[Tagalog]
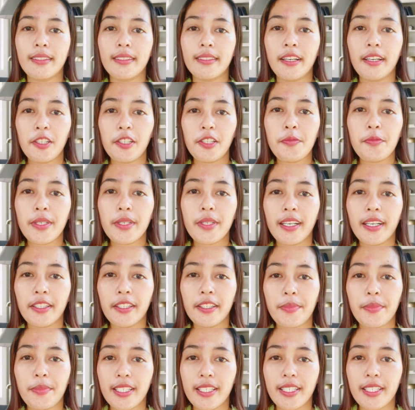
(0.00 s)
Hello mga
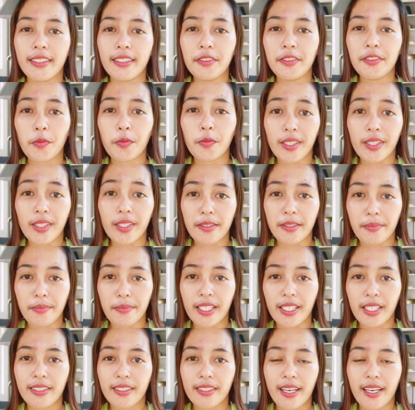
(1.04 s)
kaibigan! Welcome
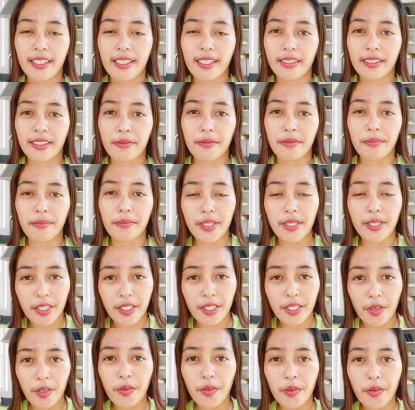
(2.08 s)
back sa ating
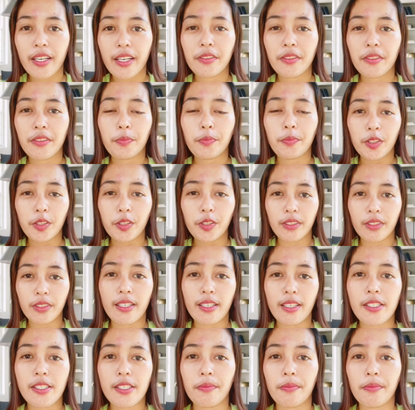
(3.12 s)
video and for
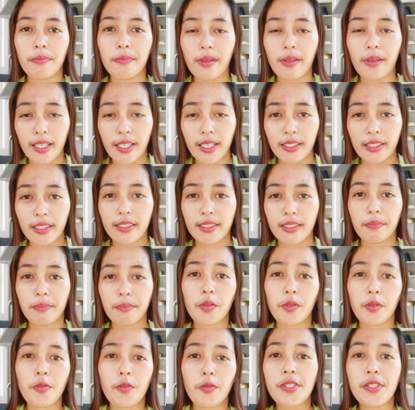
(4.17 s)
today's vlog,
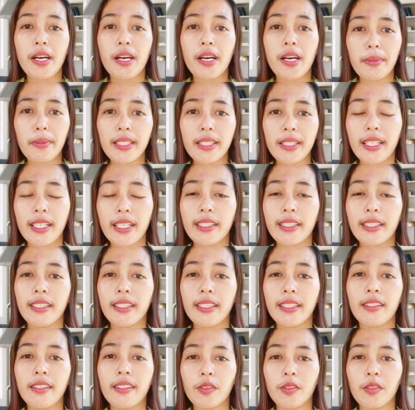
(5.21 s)
pag-uusapan
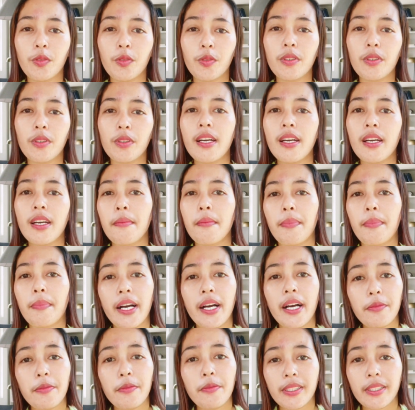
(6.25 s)
natin kung
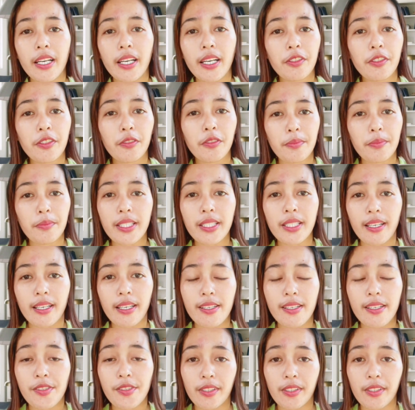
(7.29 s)
paano ba tayo
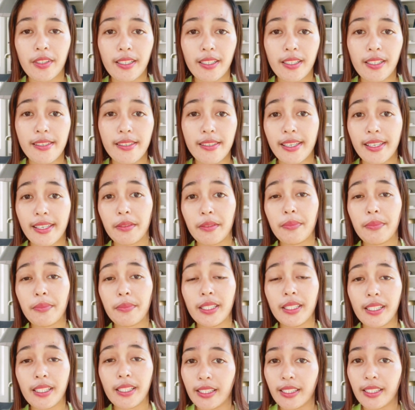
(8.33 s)
kumita sa Reels at
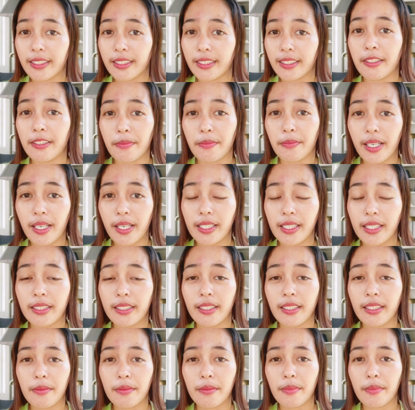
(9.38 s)
pinadalhan ka na ba
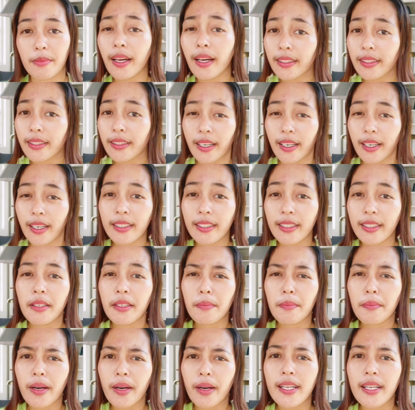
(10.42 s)
ni Meta
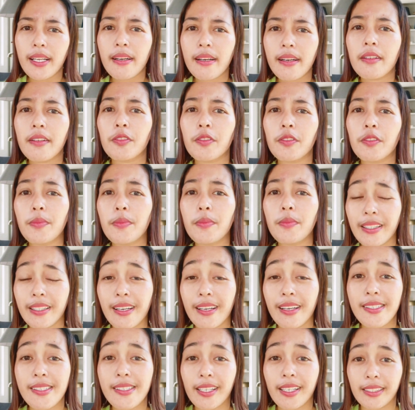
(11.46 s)
para
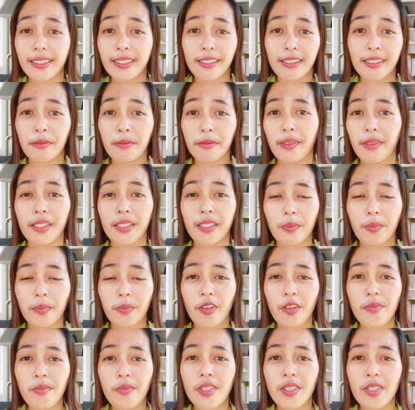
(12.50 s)
kumita sa kanilang
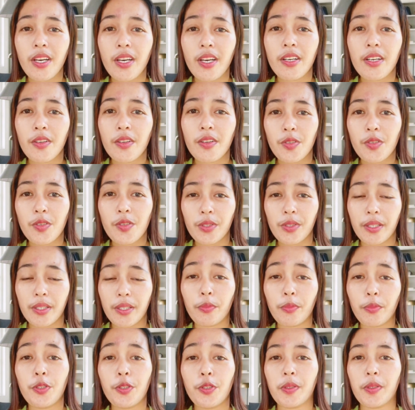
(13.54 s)
platforms. So,
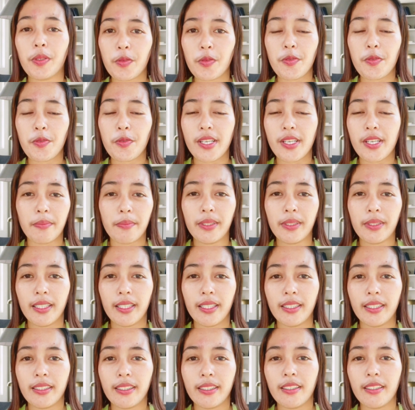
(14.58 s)
yan po yung pag-uusapan
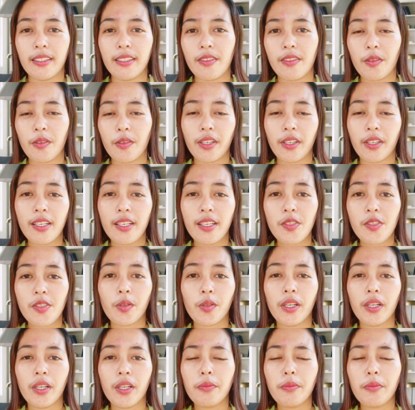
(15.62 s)
natin. Okay?
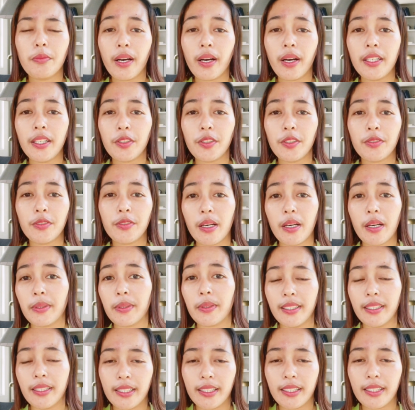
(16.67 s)
So, ano ba yung
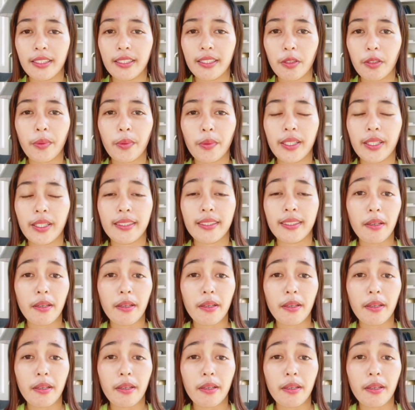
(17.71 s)
dapat nating gawin?